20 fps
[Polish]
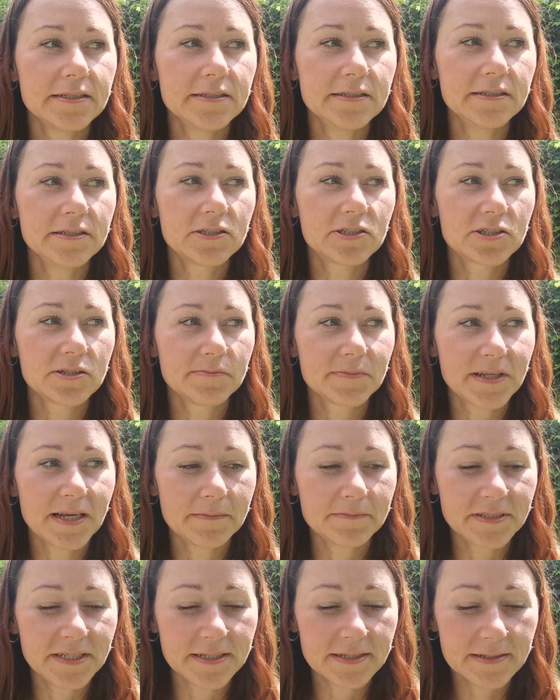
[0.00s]
i czym
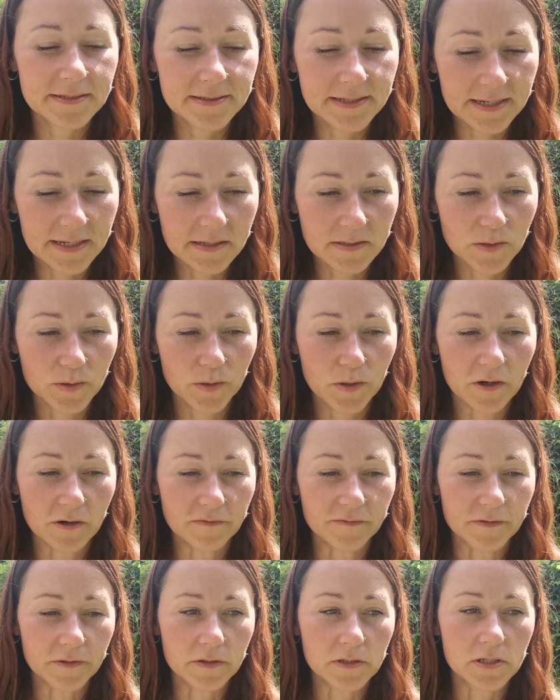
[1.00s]
dla mnie jest teraz
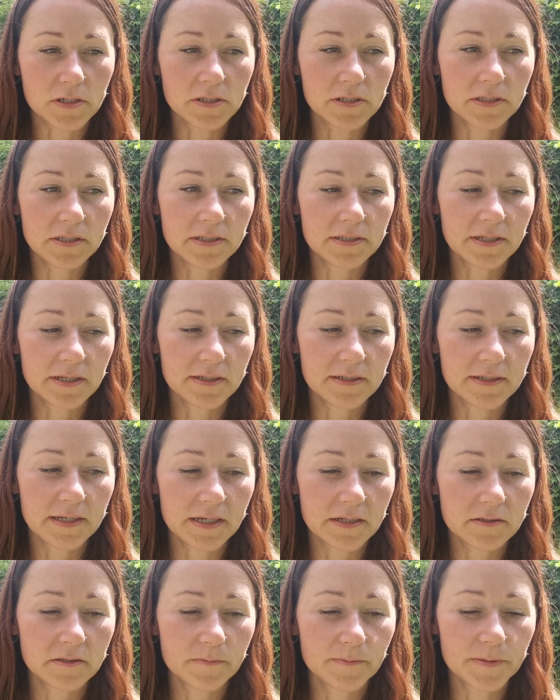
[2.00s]
duchowość. I tak
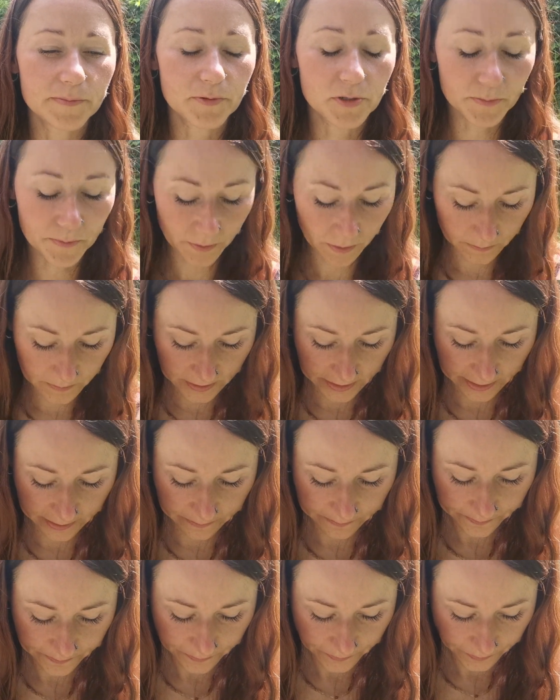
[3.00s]
jak sobie
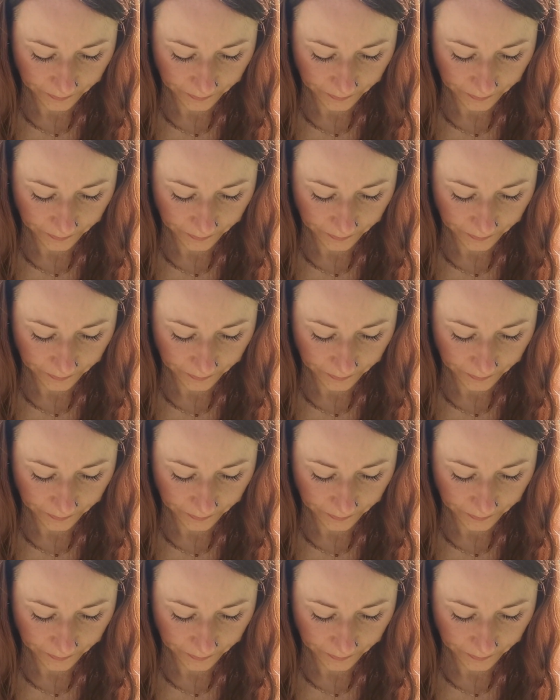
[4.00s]
przypomnę,